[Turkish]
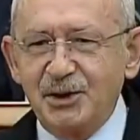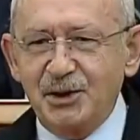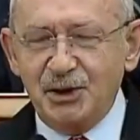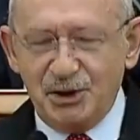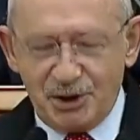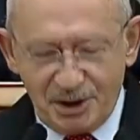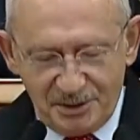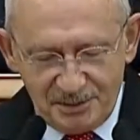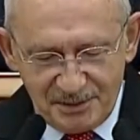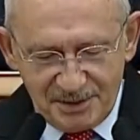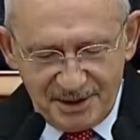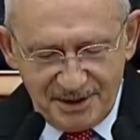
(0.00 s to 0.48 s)

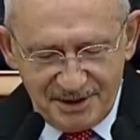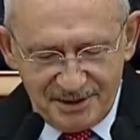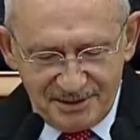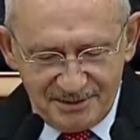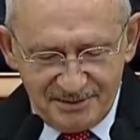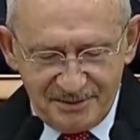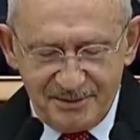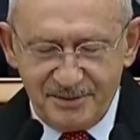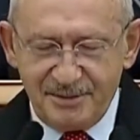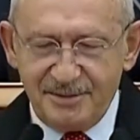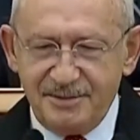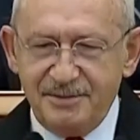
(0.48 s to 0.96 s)

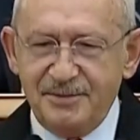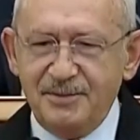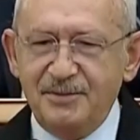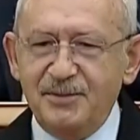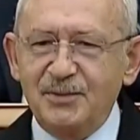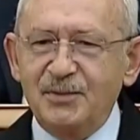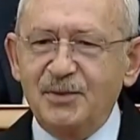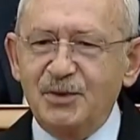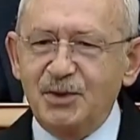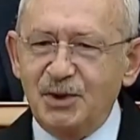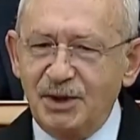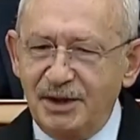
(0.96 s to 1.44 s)
Şimdi
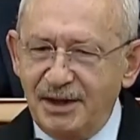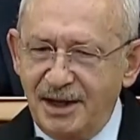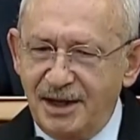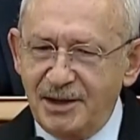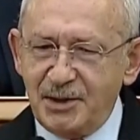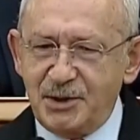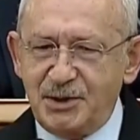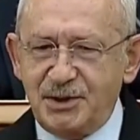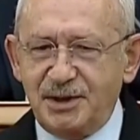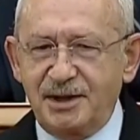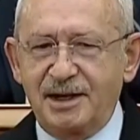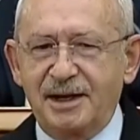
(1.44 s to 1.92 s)
yine
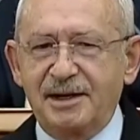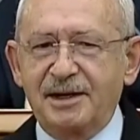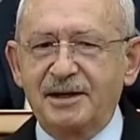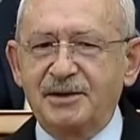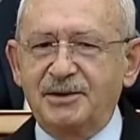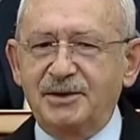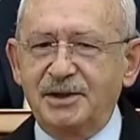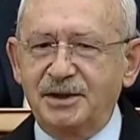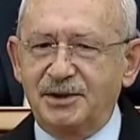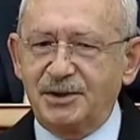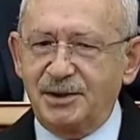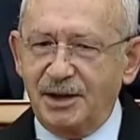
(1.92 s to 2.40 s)
ısrar
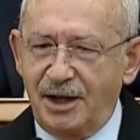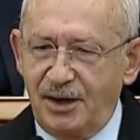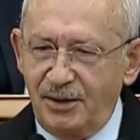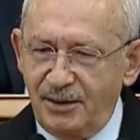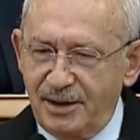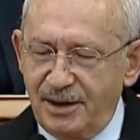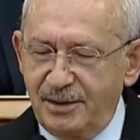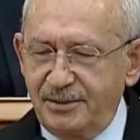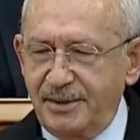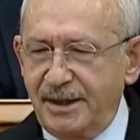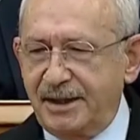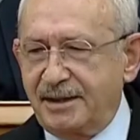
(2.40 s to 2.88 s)
ettik ya
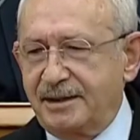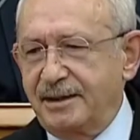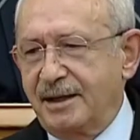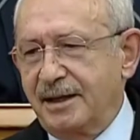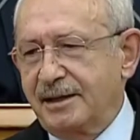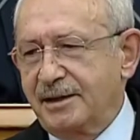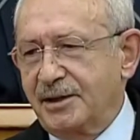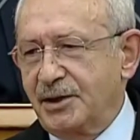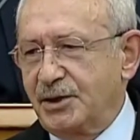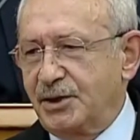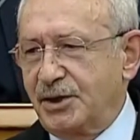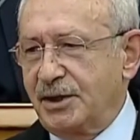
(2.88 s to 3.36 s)

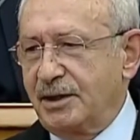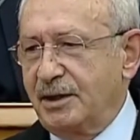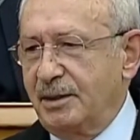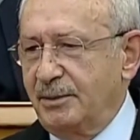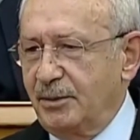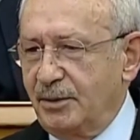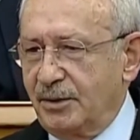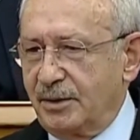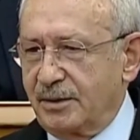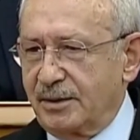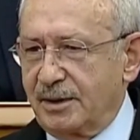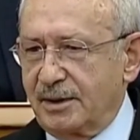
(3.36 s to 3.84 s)
emekliler
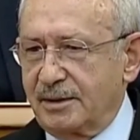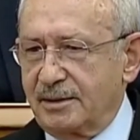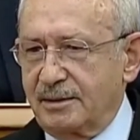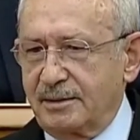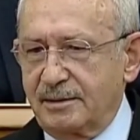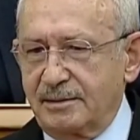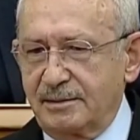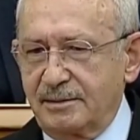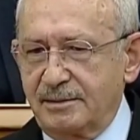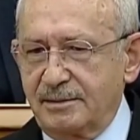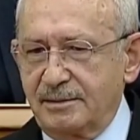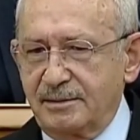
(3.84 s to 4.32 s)
geçinemiyorlar.
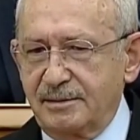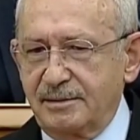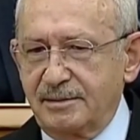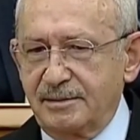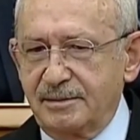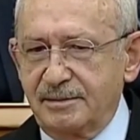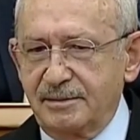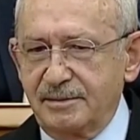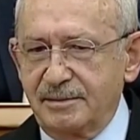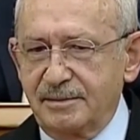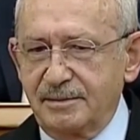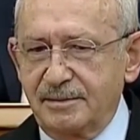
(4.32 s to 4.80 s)

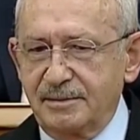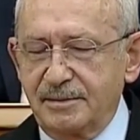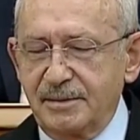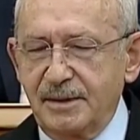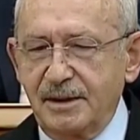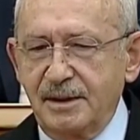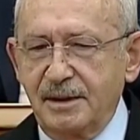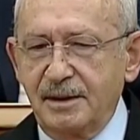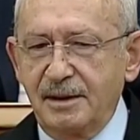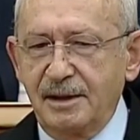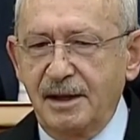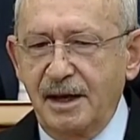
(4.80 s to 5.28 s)

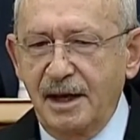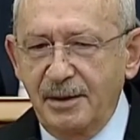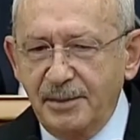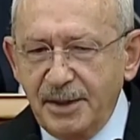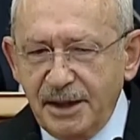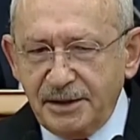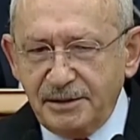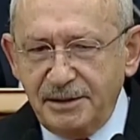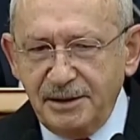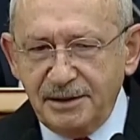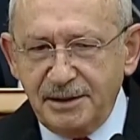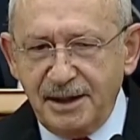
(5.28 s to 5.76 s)

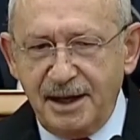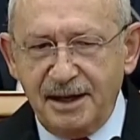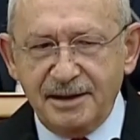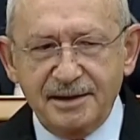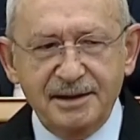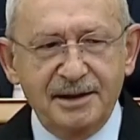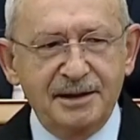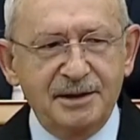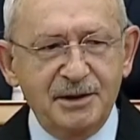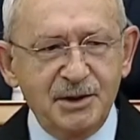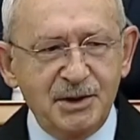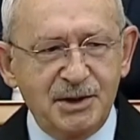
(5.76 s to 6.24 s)
Emekli
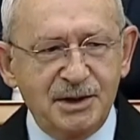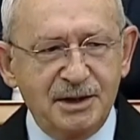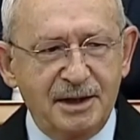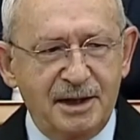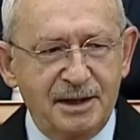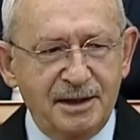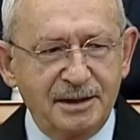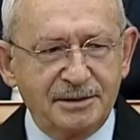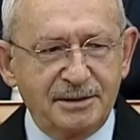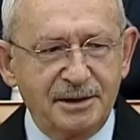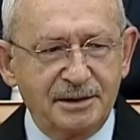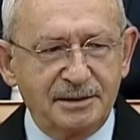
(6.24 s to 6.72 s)
Derneği'ni
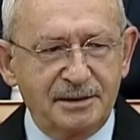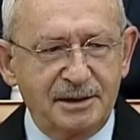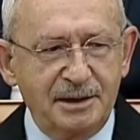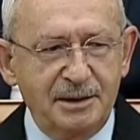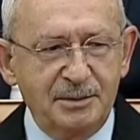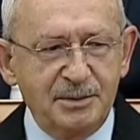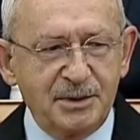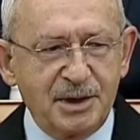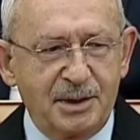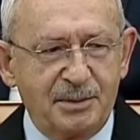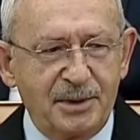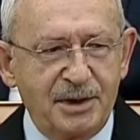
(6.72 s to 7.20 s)
ziyaret
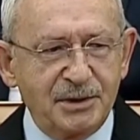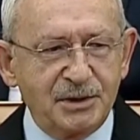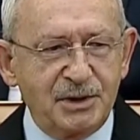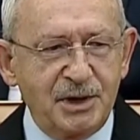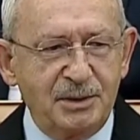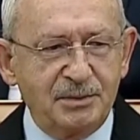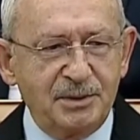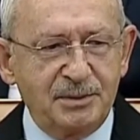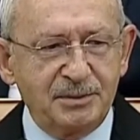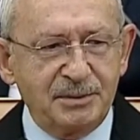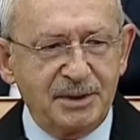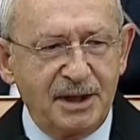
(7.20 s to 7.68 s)
ettiğim zaman
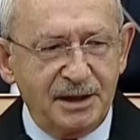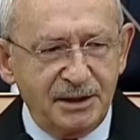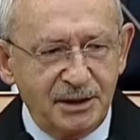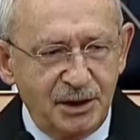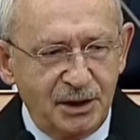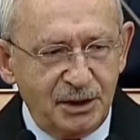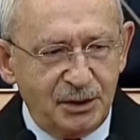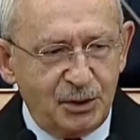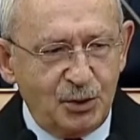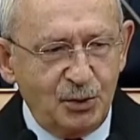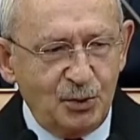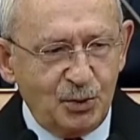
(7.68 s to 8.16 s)
cebimden
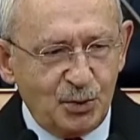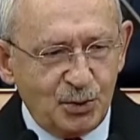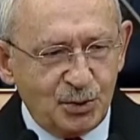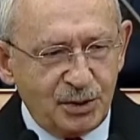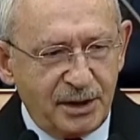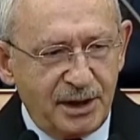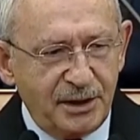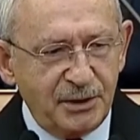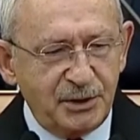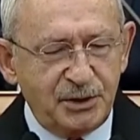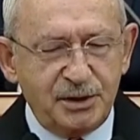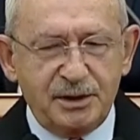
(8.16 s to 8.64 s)
200
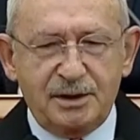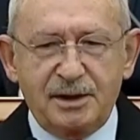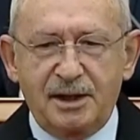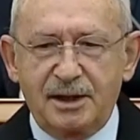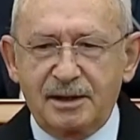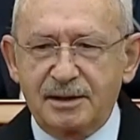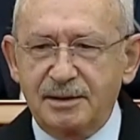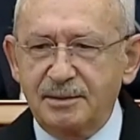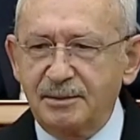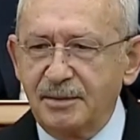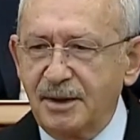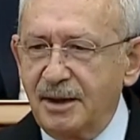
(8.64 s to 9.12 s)
lirayı
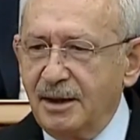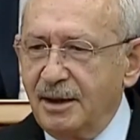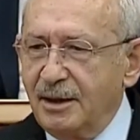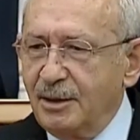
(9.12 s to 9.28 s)
çıkardım.